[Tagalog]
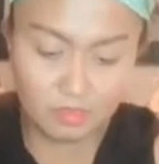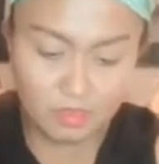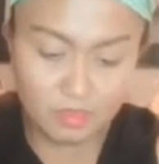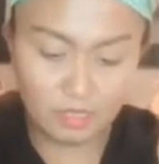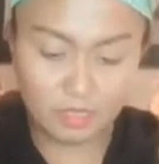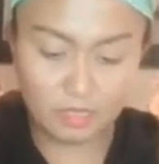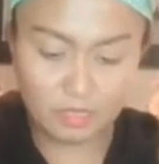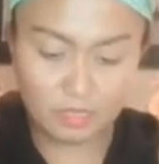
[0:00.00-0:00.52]
At
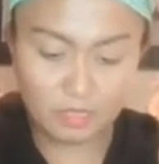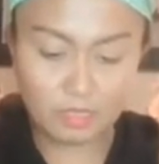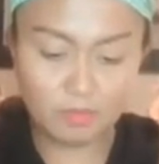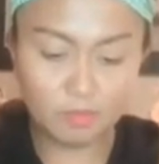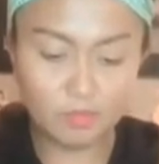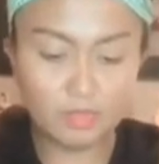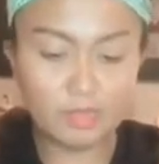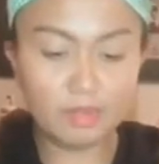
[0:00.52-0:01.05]
ang
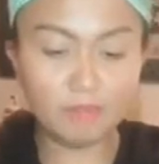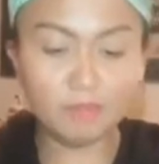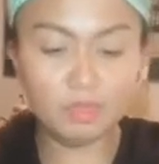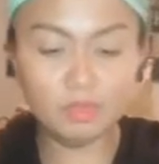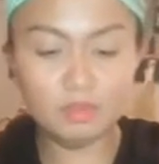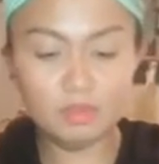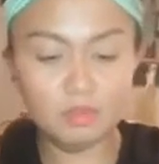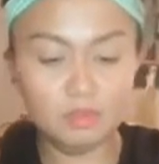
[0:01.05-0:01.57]
dami-dami.
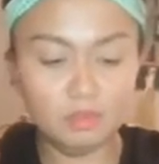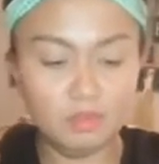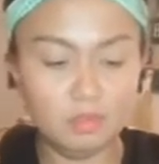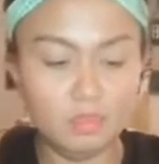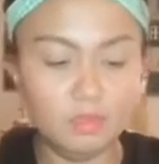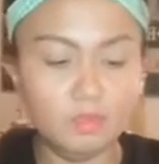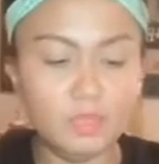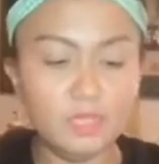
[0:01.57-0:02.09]

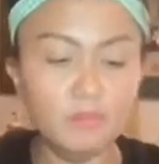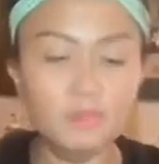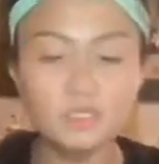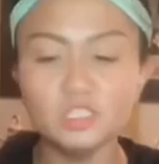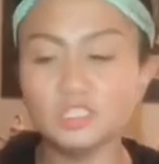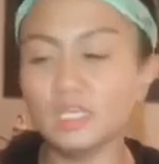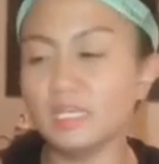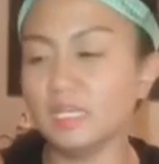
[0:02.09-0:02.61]
Iba-iba
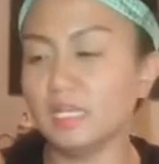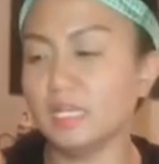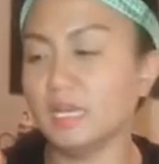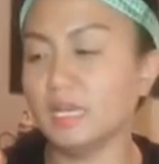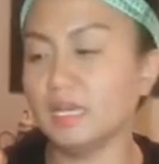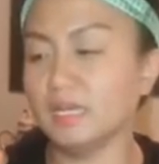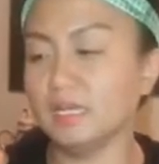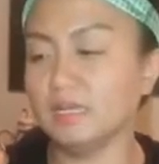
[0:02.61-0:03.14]
siya.
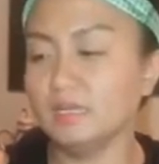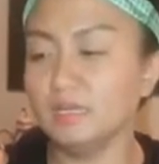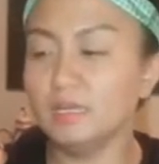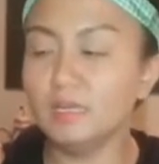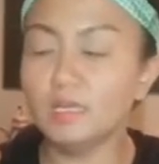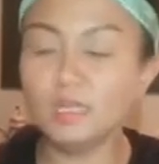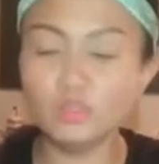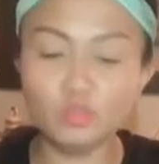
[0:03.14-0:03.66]
Kailangan.
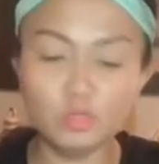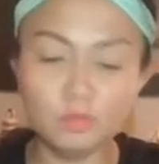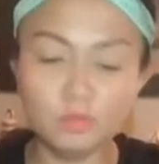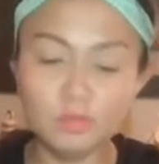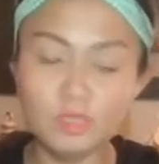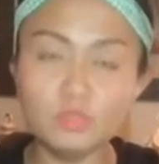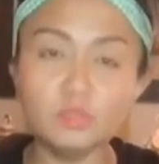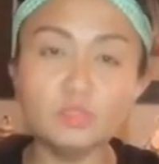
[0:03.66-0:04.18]
Ito
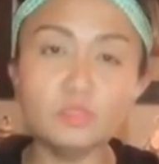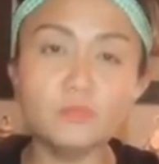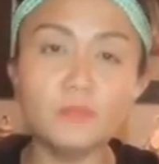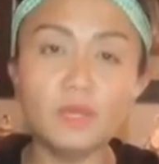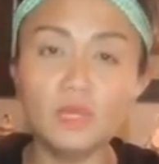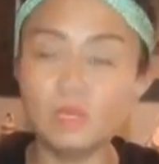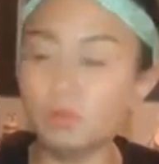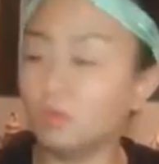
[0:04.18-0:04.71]
naman doon sa
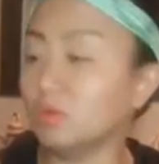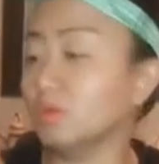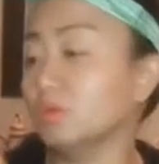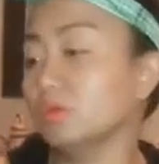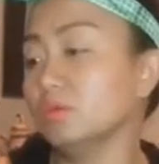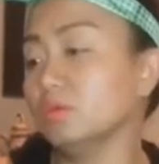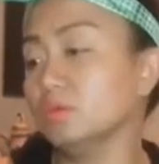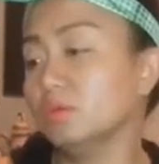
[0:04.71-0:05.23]
pangalawa
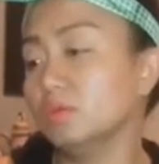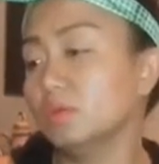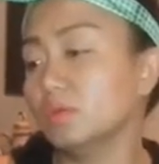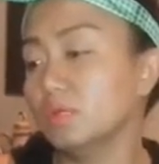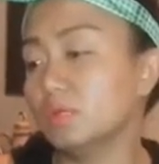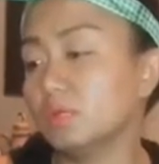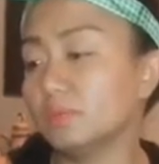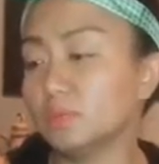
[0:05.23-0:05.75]
ko,
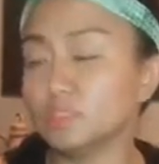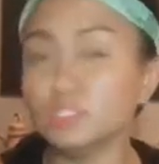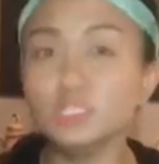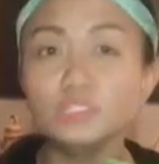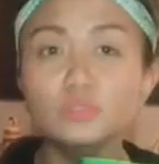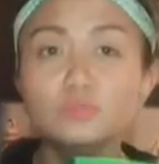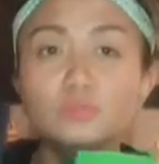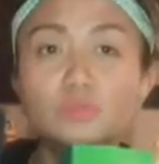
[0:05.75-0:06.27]

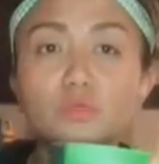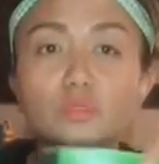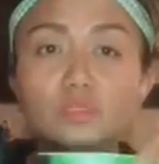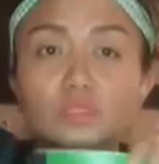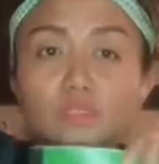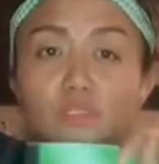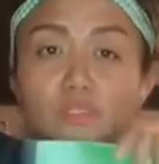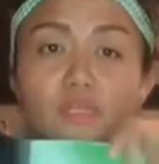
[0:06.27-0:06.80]
composition book,
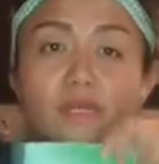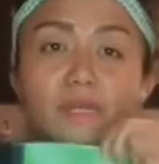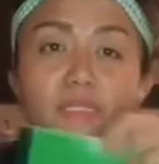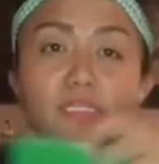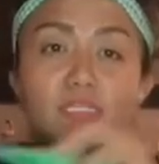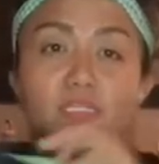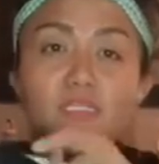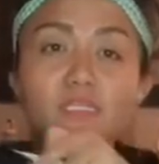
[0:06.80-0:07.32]

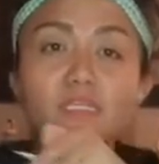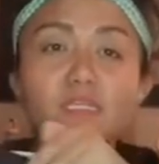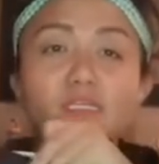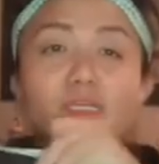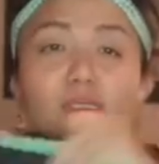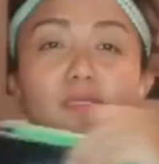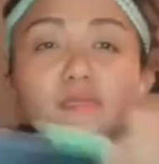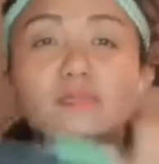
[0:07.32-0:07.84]
guys.
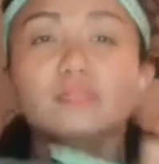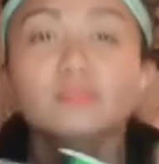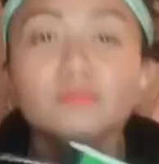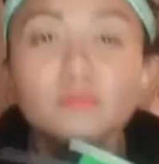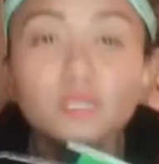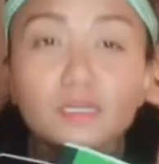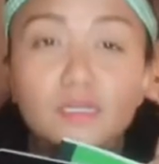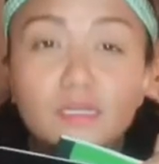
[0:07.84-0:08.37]
Di ba
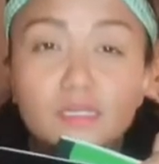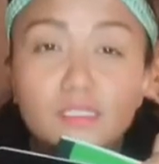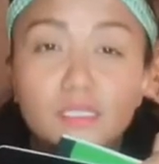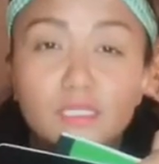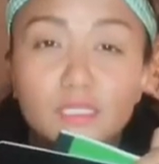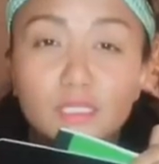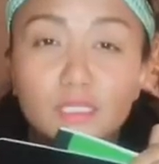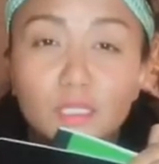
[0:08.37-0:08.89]

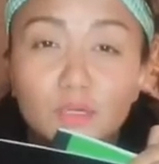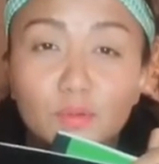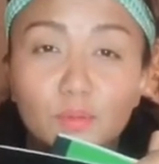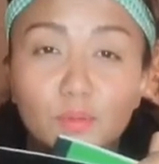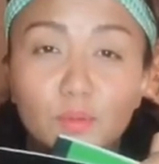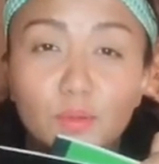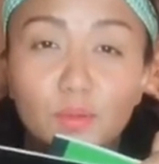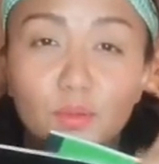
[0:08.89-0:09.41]
nakakasakit na ang
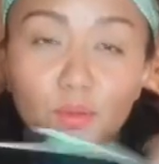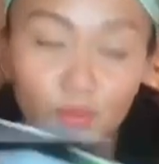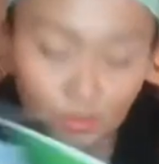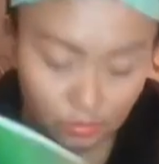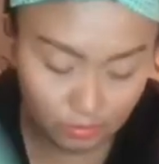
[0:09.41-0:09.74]
ulo?